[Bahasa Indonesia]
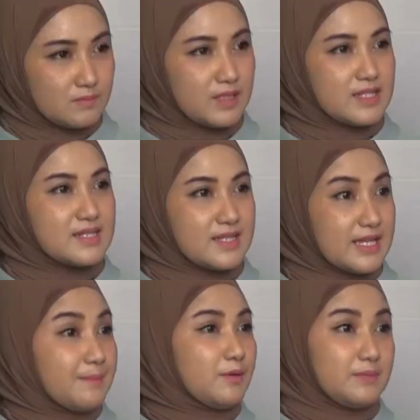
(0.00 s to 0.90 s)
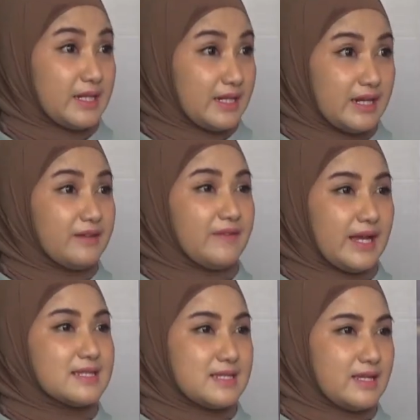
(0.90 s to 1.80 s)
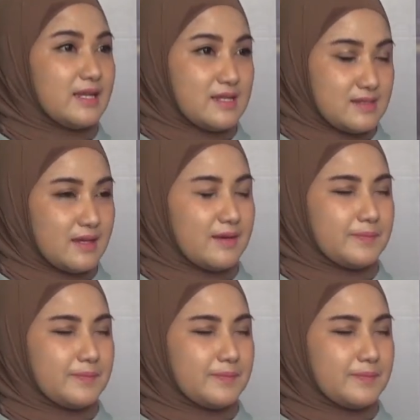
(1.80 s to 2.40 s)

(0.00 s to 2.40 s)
Berarti sisanya belum teridentifikasi ya, jenisnya.